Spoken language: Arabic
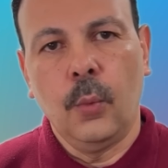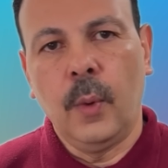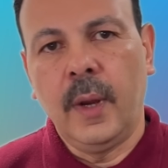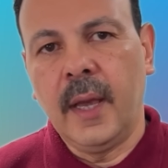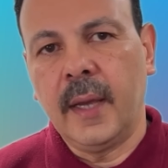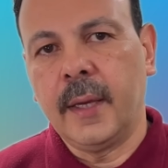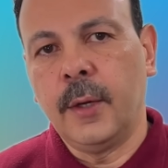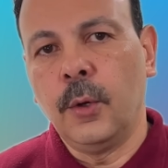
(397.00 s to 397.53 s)

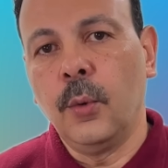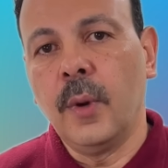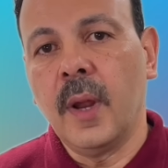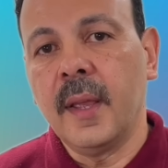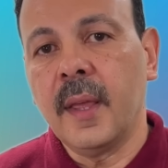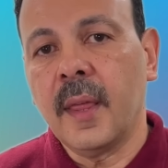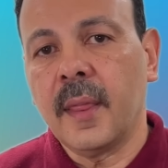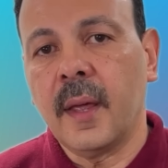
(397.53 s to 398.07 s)
ولكن هنا
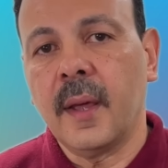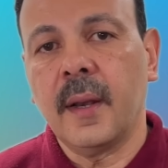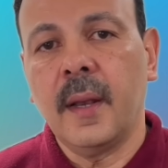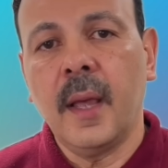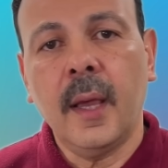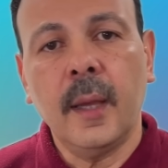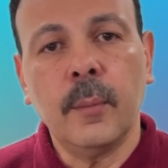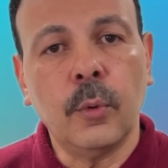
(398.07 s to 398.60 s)
يظهر
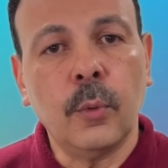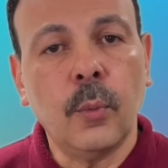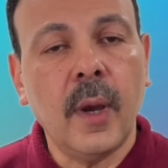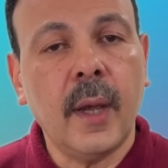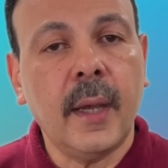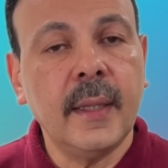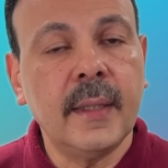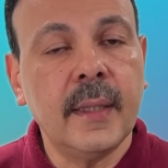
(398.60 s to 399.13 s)
لاعب
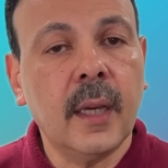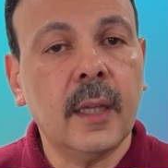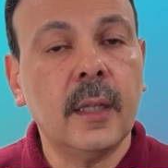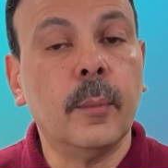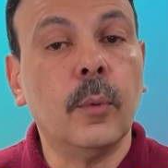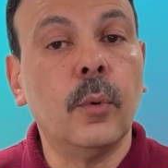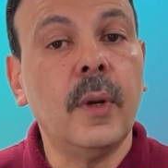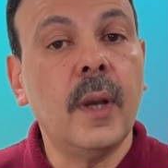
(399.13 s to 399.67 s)
واحد يقلب
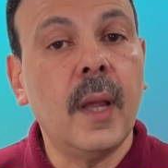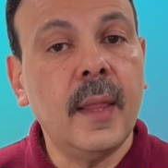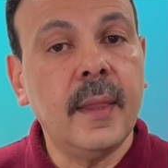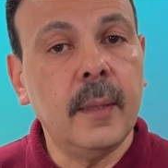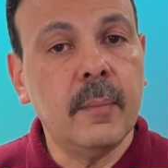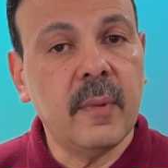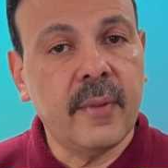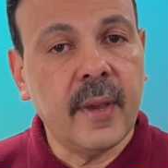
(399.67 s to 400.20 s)
كل
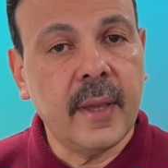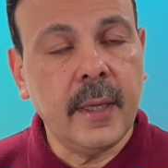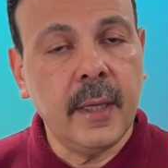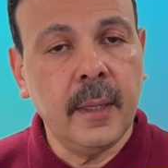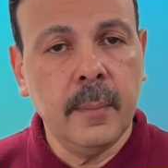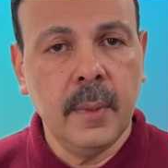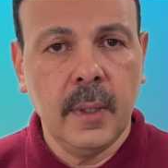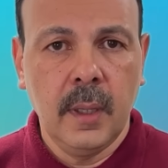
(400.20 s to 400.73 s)
هذه
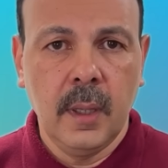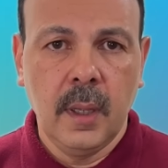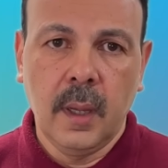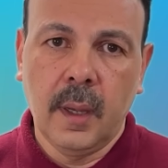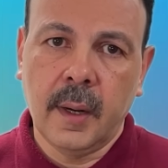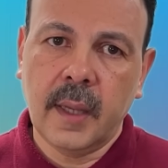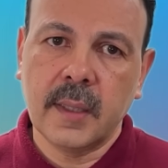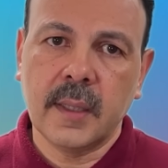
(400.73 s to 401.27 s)
المفاهيم
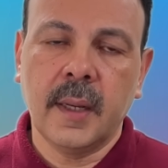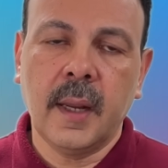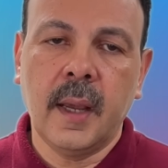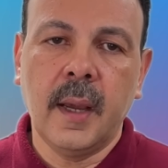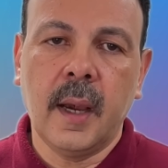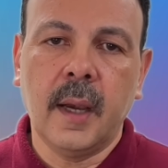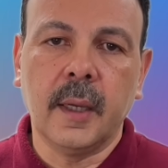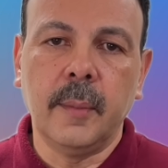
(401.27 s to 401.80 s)
رأسا
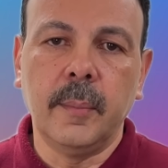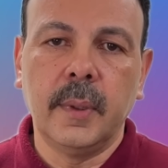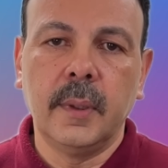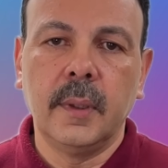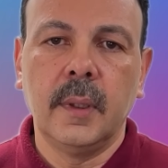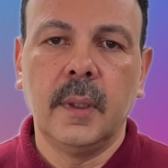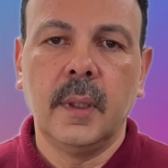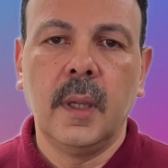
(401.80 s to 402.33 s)
على عقب
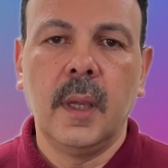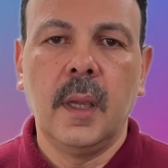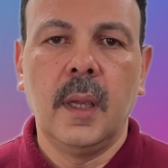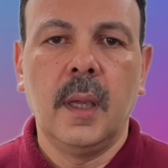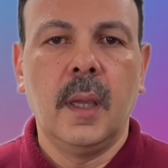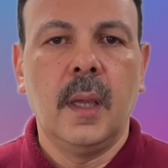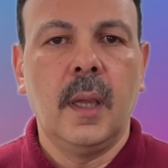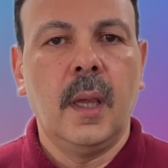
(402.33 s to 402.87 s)

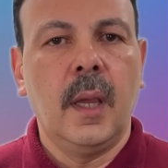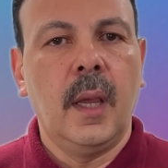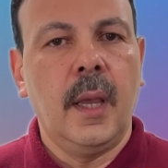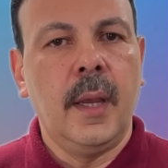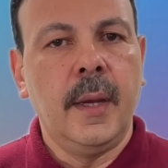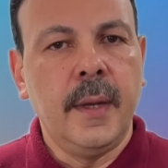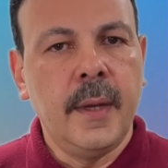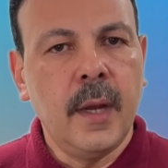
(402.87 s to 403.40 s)

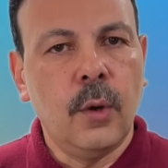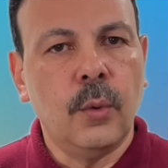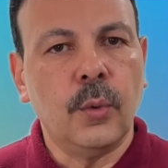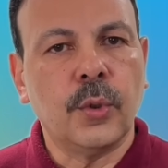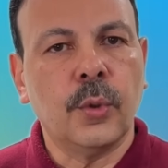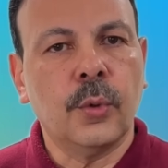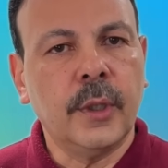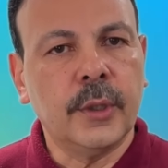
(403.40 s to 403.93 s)
إنه
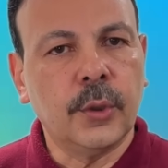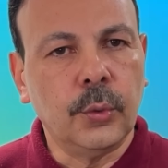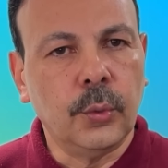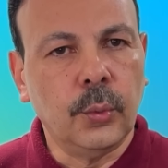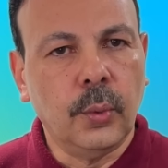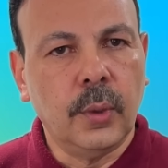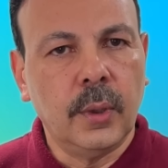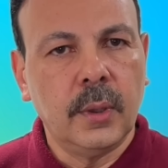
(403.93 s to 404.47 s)
سرعة
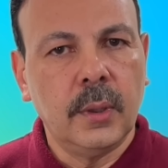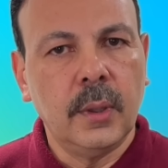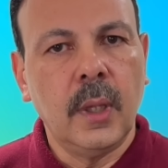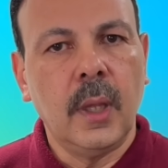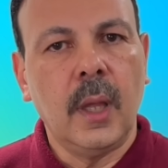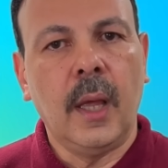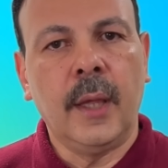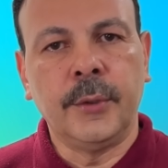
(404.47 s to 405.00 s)
الضوء
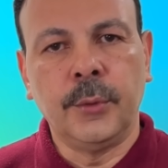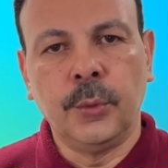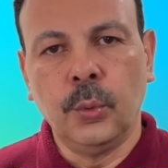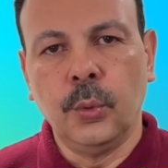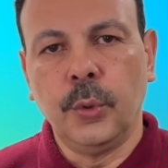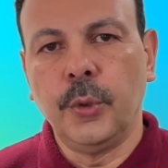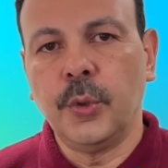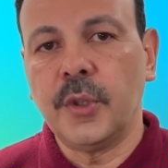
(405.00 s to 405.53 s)

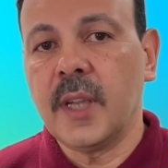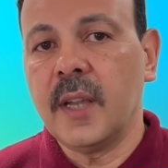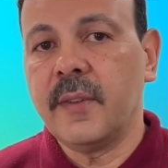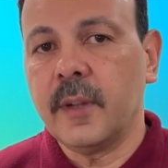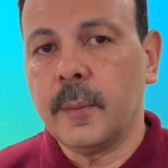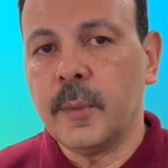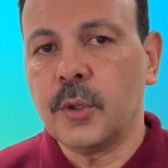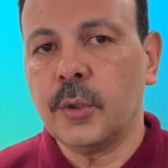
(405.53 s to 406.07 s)
الضوء
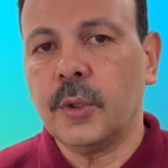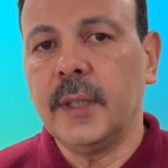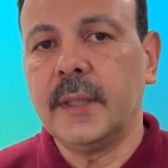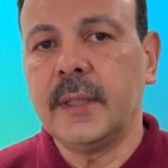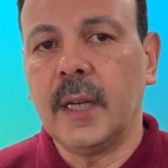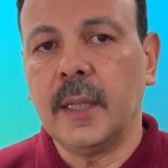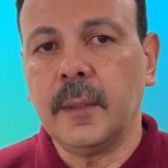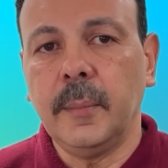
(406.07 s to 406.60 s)
يسافر بسرعة
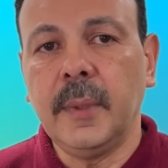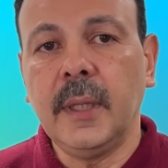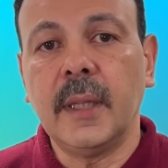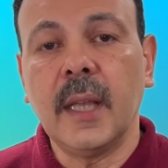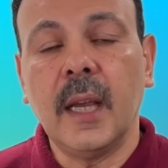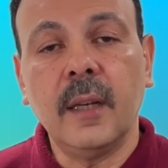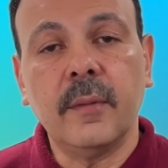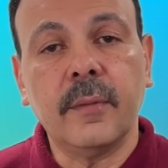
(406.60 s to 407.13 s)
300
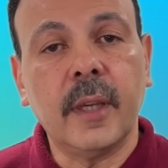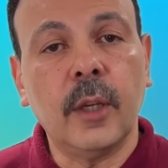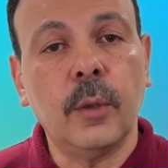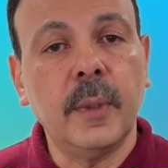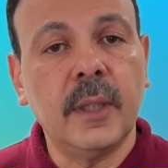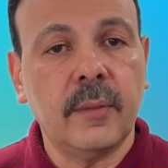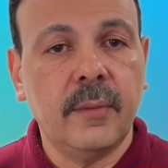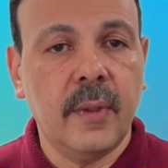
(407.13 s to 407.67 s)
ألف
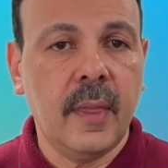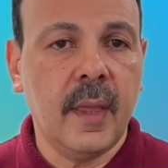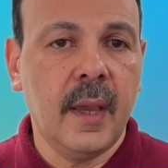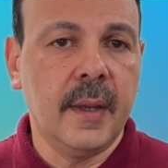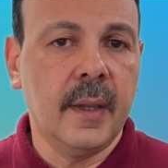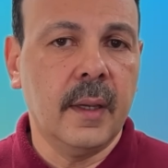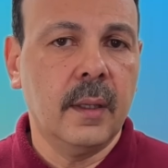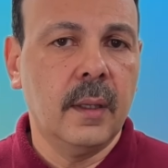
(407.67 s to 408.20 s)
كيلومتر في
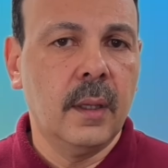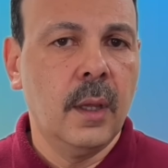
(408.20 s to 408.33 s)
الثانية